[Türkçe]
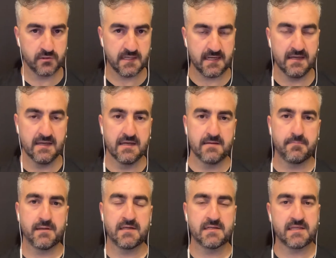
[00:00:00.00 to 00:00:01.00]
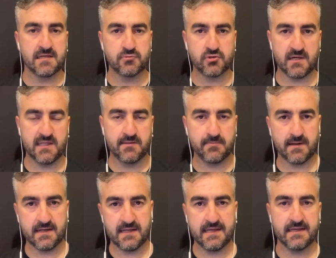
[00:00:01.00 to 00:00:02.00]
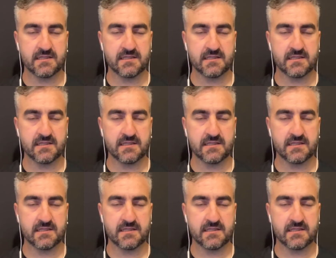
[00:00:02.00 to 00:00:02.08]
da belirtelim. Şu an itibariyle